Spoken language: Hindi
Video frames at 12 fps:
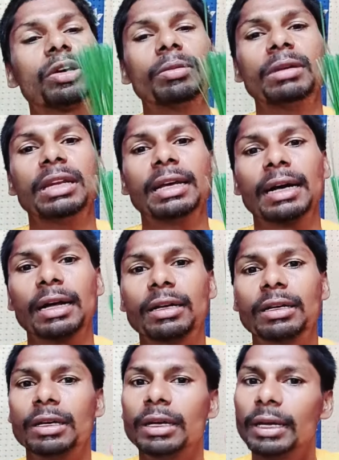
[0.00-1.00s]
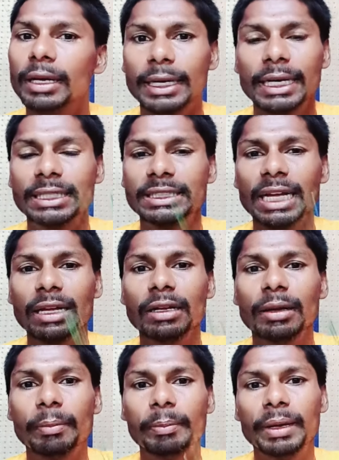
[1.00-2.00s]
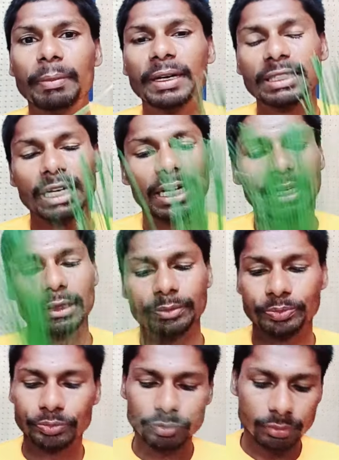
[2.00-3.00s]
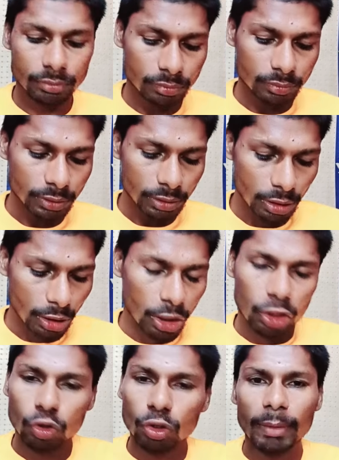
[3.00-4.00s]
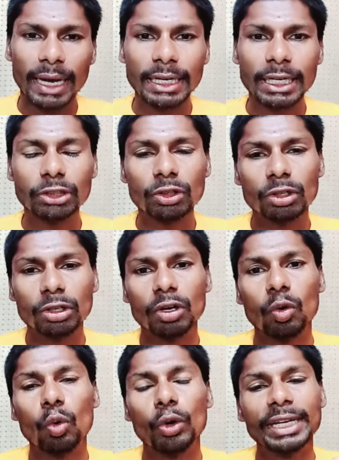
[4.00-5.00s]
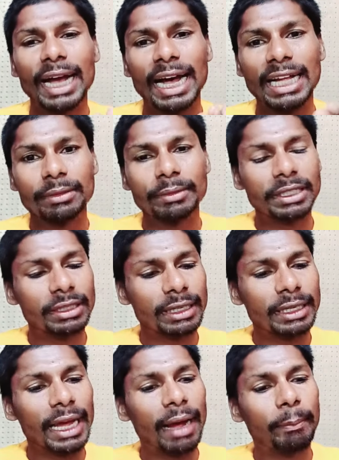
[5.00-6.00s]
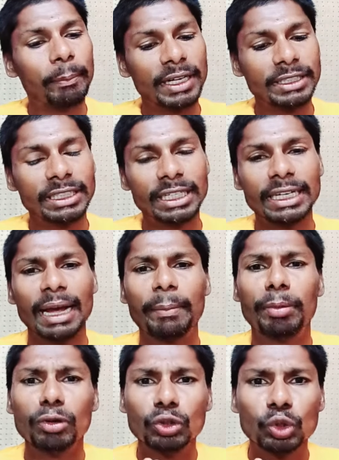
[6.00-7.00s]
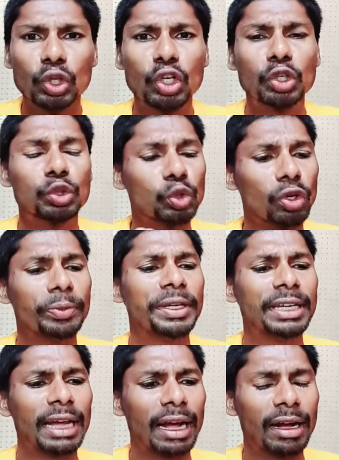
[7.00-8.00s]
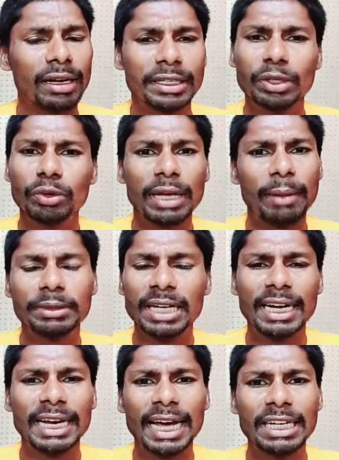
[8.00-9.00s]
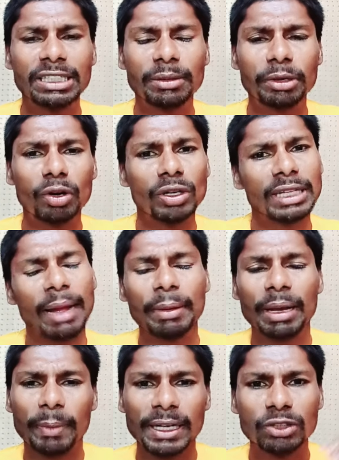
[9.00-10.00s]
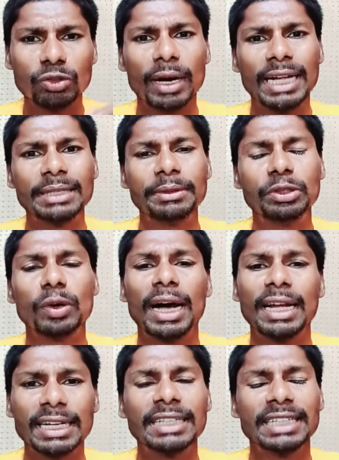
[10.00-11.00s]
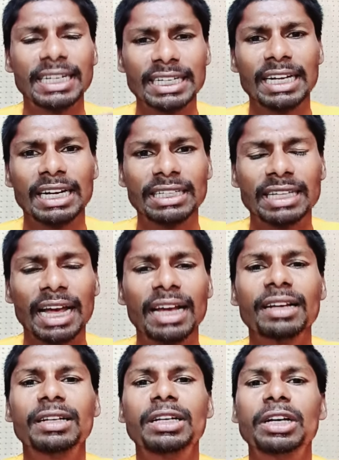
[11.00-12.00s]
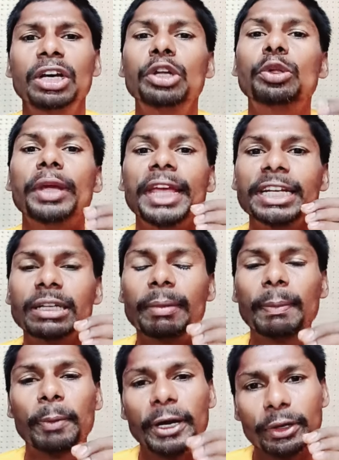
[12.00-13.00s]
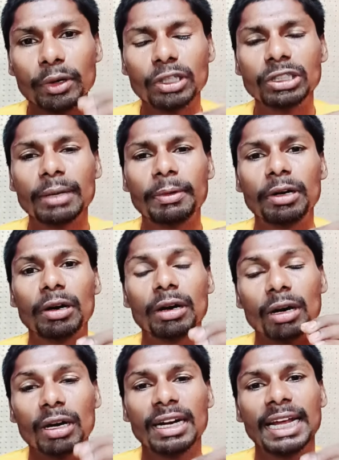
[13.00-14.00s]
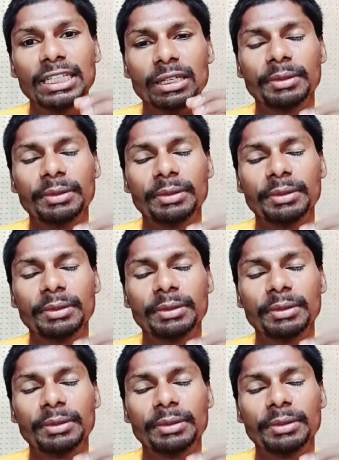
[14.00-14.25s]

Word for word: को मिलेगा कैसा मैं बता रहा हूं तो मान कर चलो कोई आदमी या बच्चे या बुजुर्ग जो भी क्योंकि आप जानकारी जब रहोगे तो आपके पास तो आदमी तो आता जाता रहता है तो ये जब प्रयोग जब करना जब